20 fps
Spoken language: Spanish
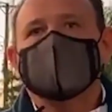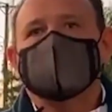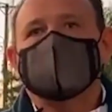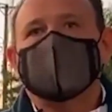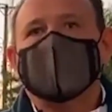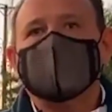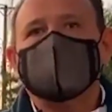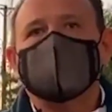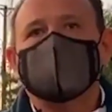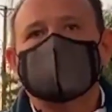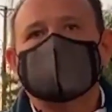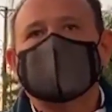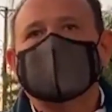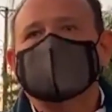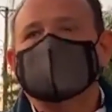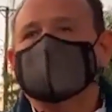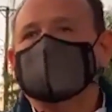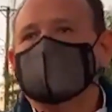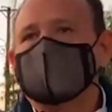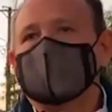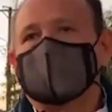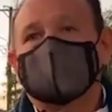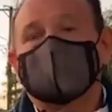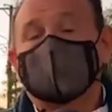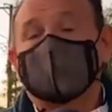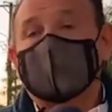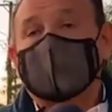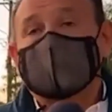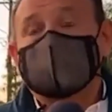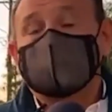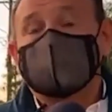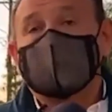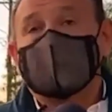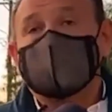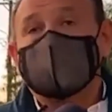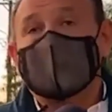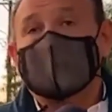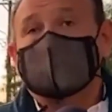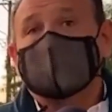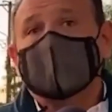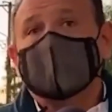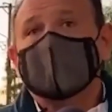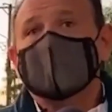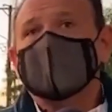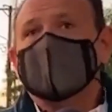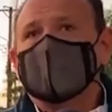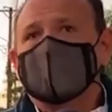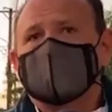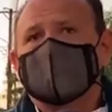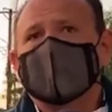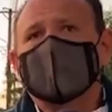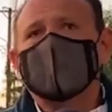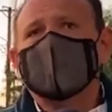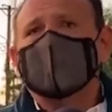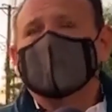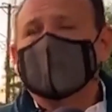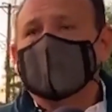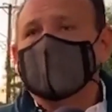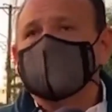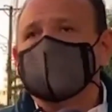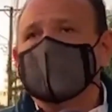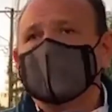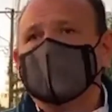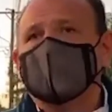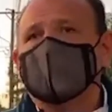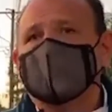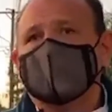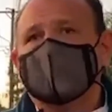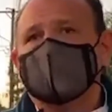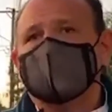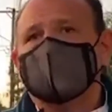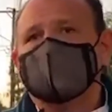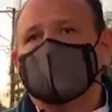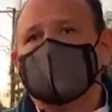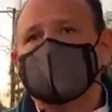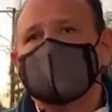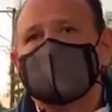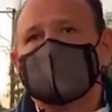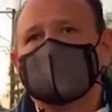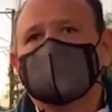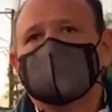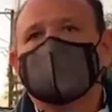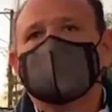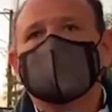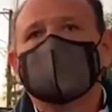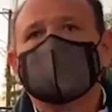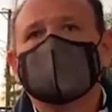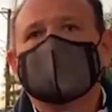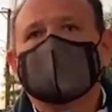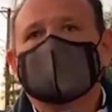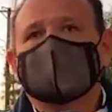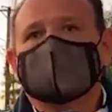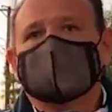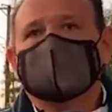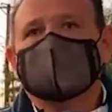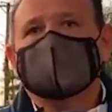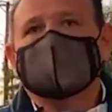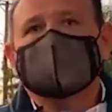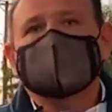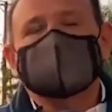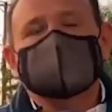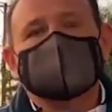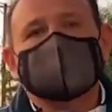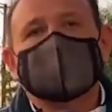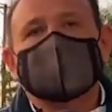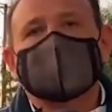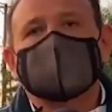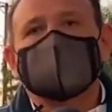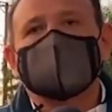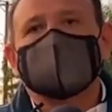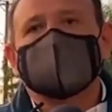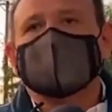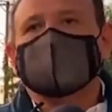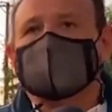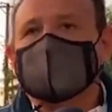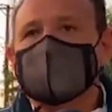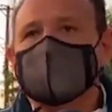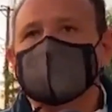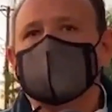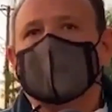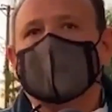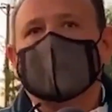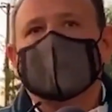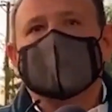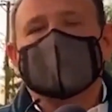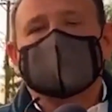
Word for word: Vamos a atender todas sus demandas, pero en el marco del cumplimiento de, la normativa,